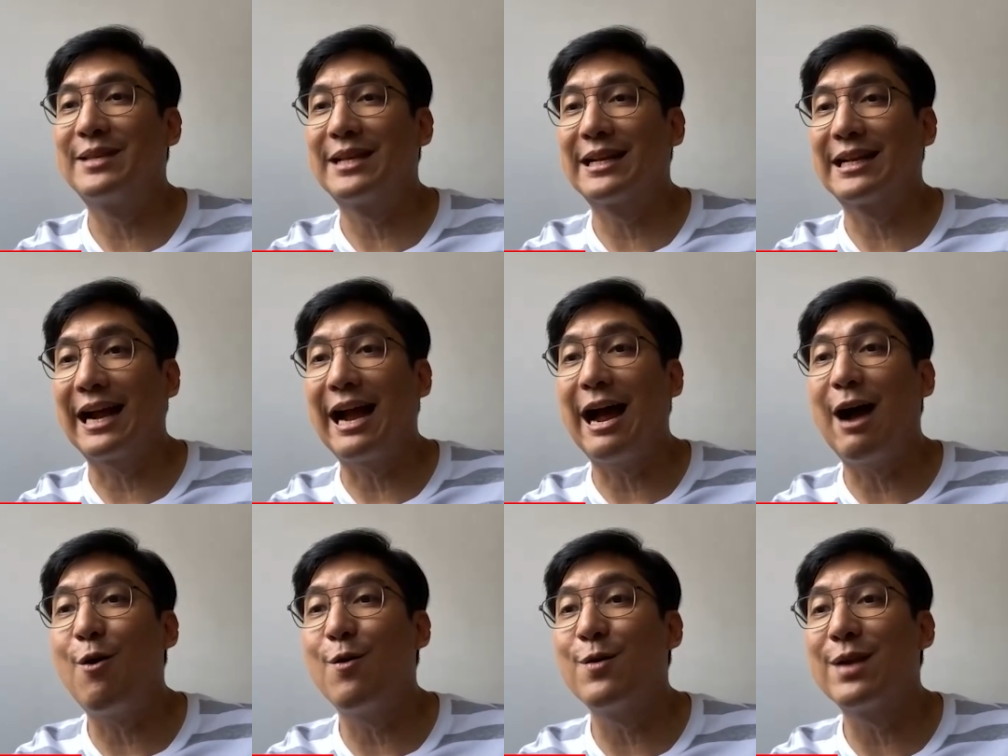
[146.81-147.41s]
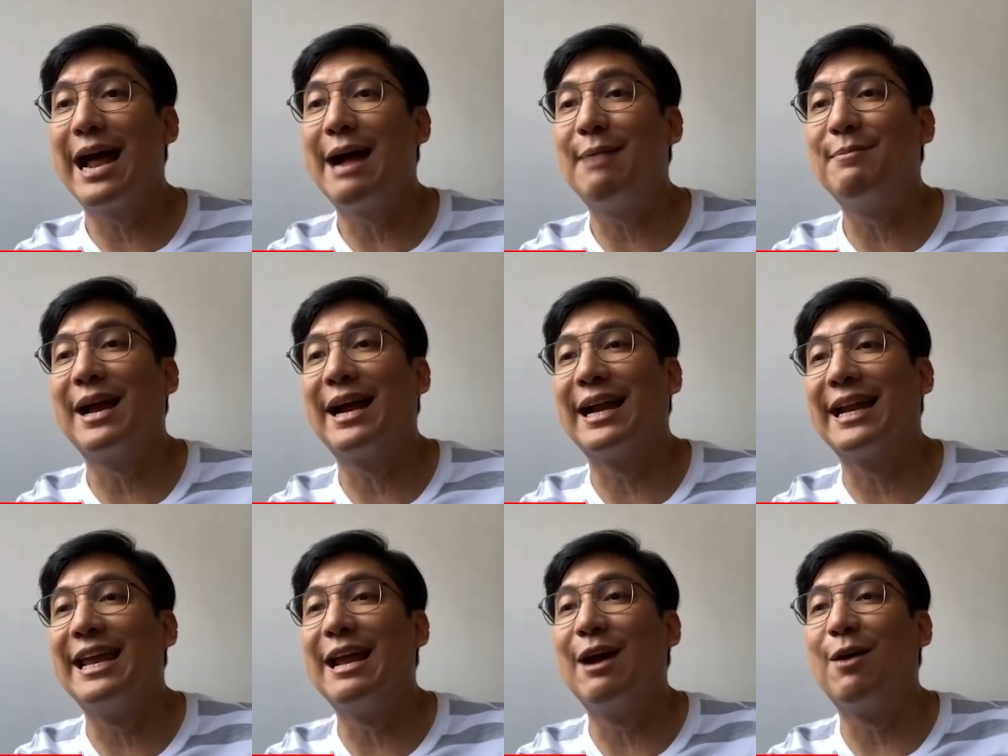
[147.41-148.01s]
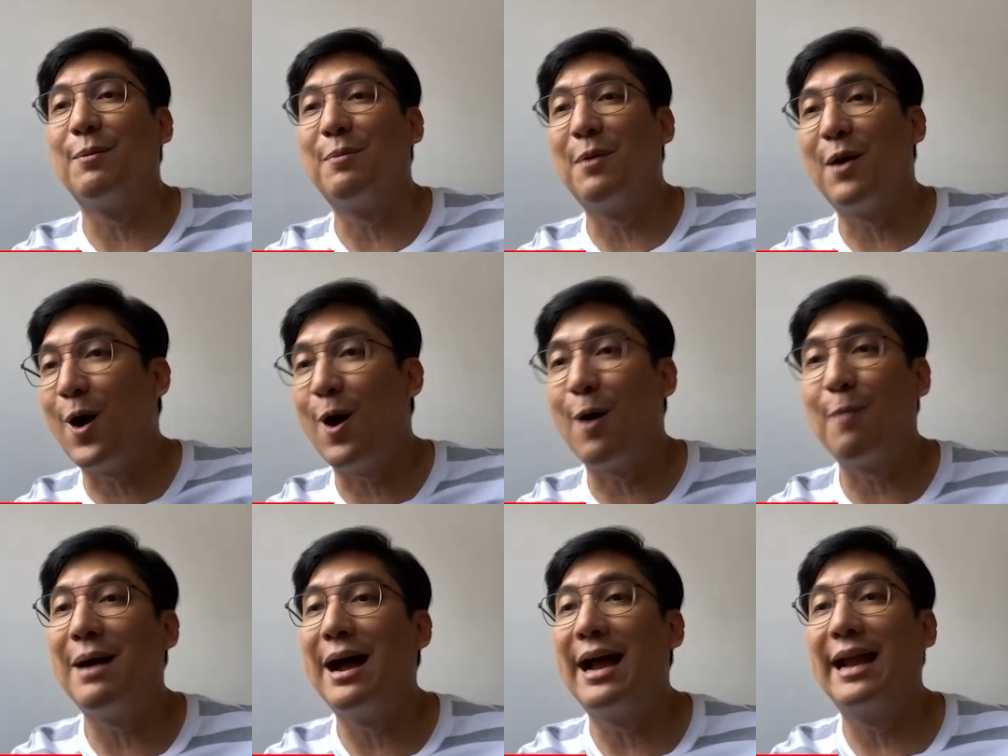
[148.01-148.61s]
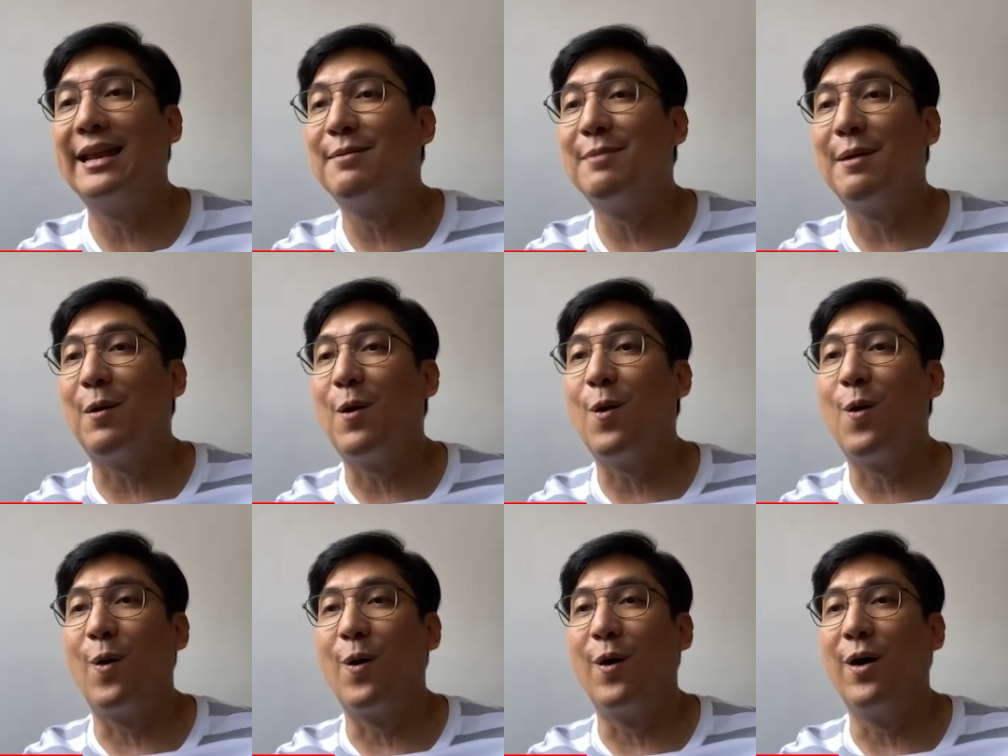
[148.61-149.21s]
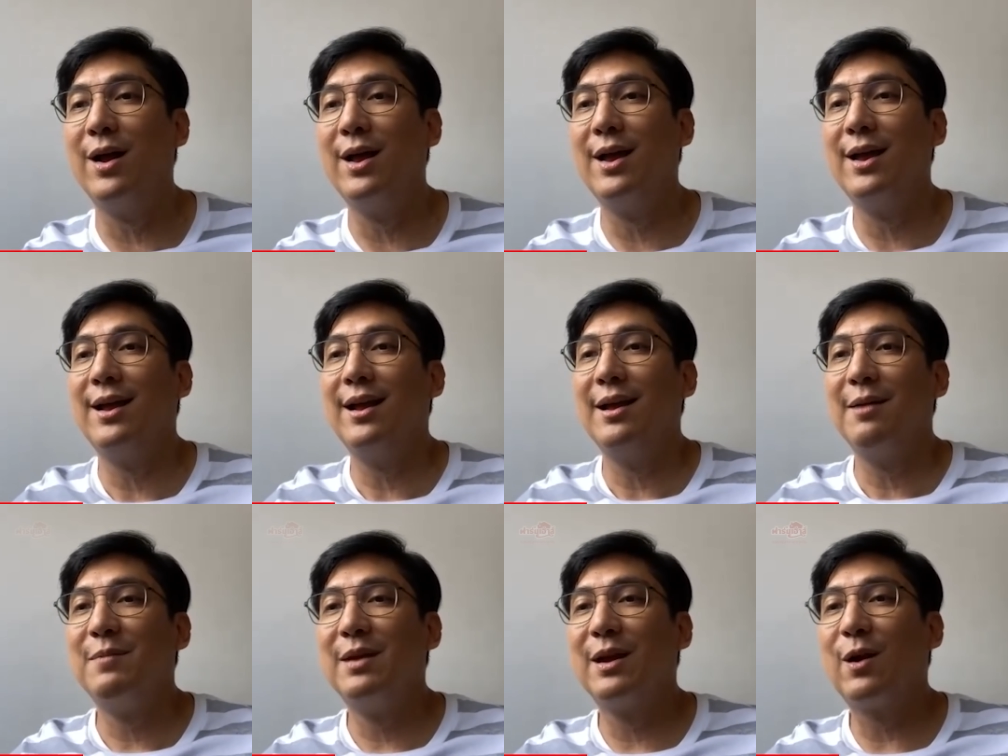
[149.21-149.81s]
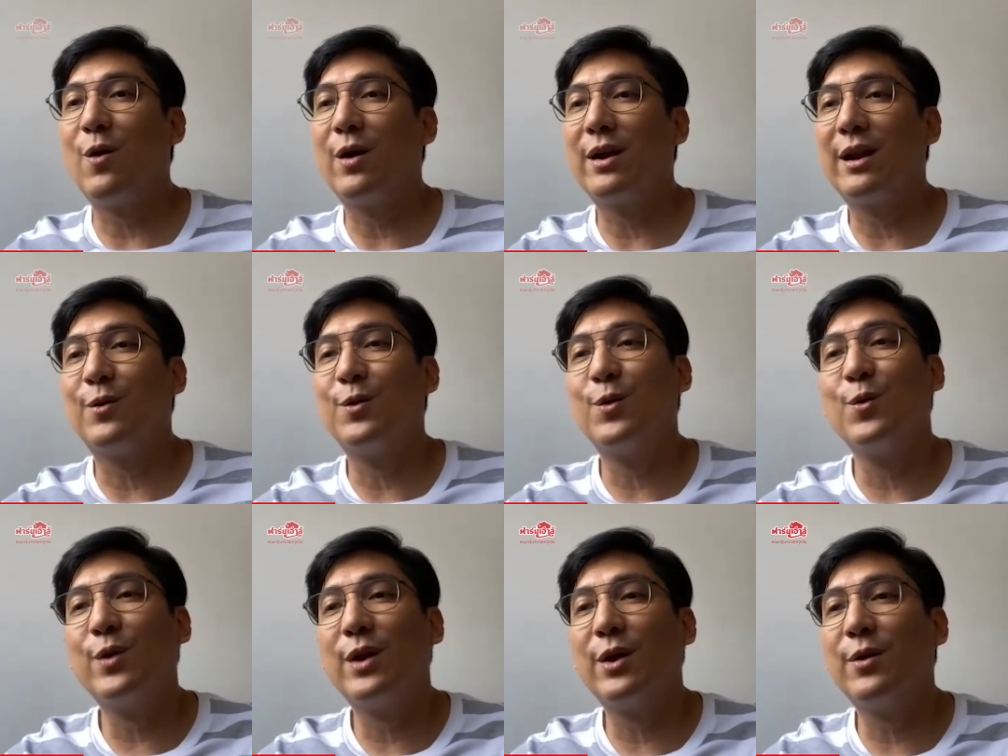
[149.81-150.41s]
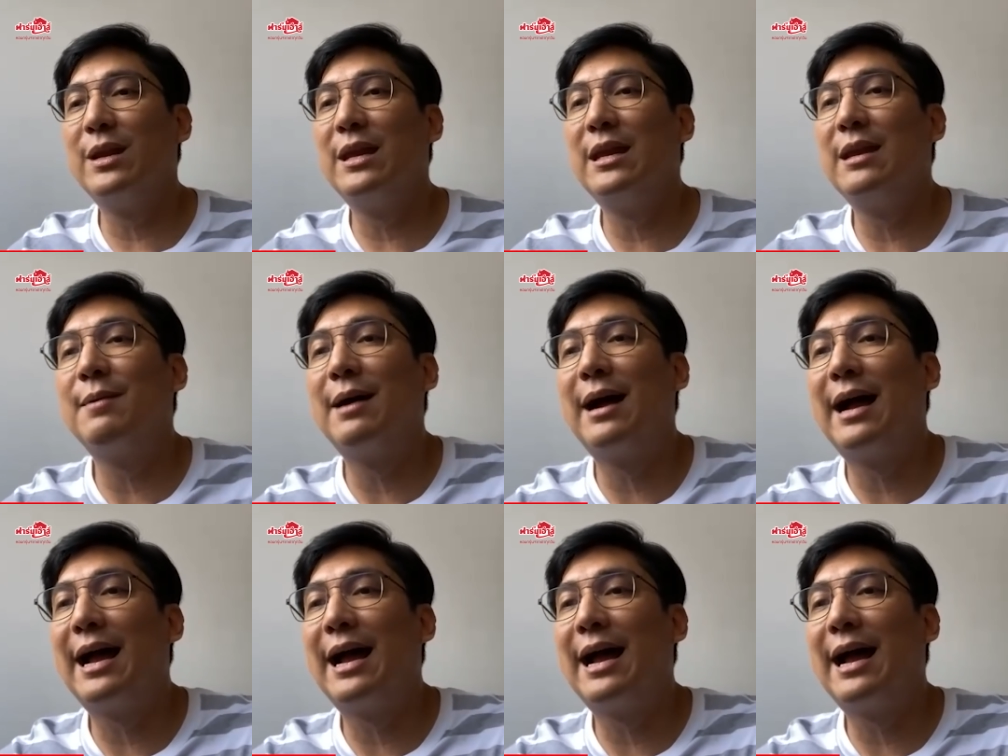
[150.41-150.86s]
จะเข้าห้องน้ำอย่างเดียวพอออกมานี่เราโห มีคนเอานู่นเอานี่มา